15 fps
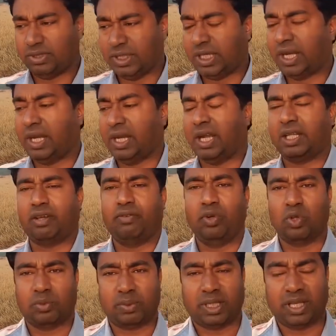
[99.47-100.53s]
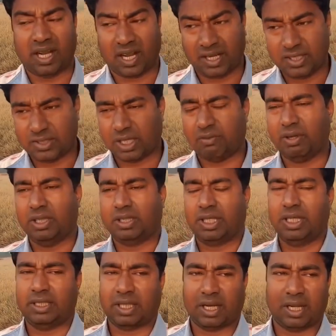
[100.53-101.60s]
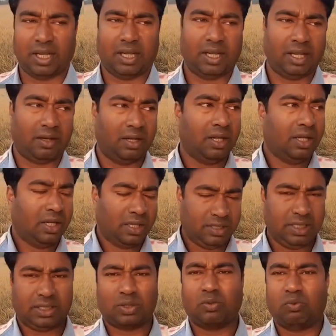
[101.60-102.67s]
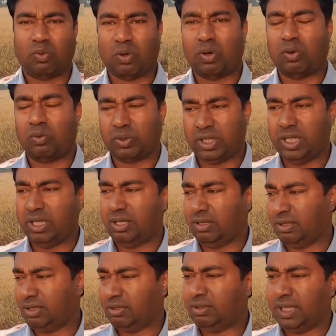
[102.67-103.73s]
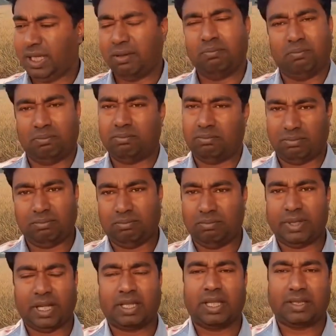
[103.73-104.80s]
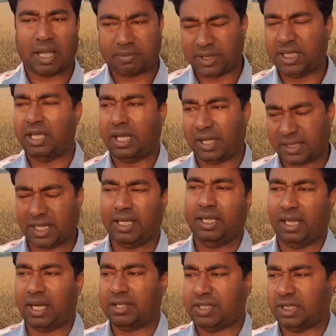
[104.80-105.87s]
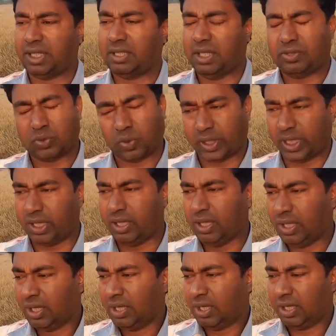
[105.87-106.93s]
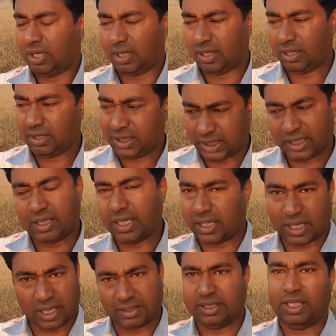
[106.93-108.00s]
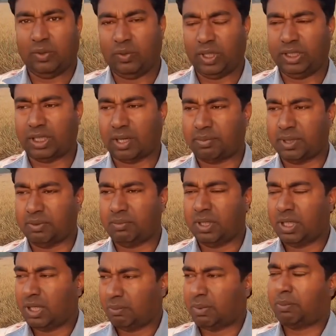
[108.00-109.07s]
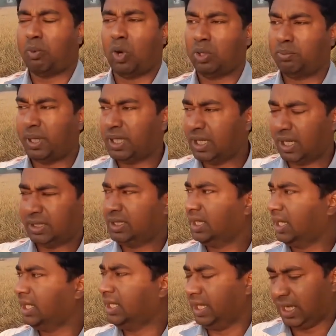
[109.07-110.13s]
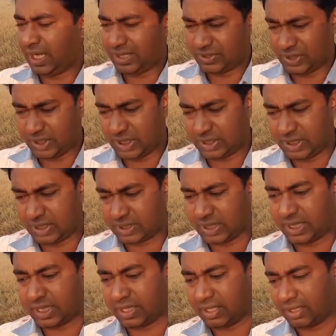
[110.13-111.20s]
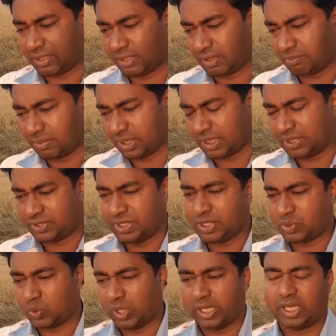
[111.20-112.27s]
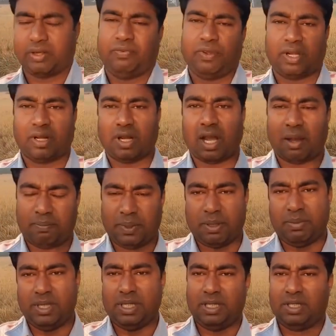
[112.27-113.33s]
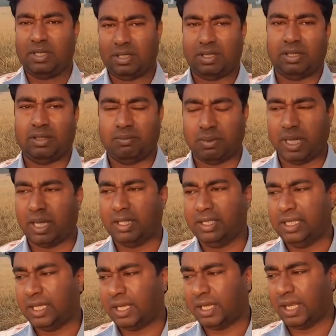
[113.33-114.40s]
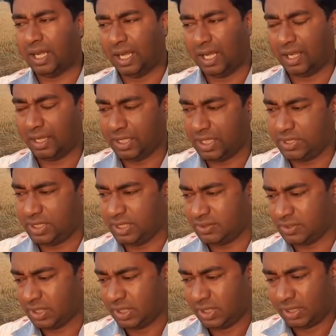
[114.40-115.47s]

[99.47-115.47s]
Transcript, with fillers: जिक्र किया था वीडियो में कि राखी सावंत की तरह हैं ये तो वो उनकी ये मेरे से हिसाब से ये ऐसा नहीं करना चाहिए था इट्स ओके ये गलती है उनकी तरफ से बट बहुत बड़ी गलती नहीं है ये चीज़ लेकिन अब इस चीज़ को लेकर फिर आपने भी बयान दिया कहा ये चीज़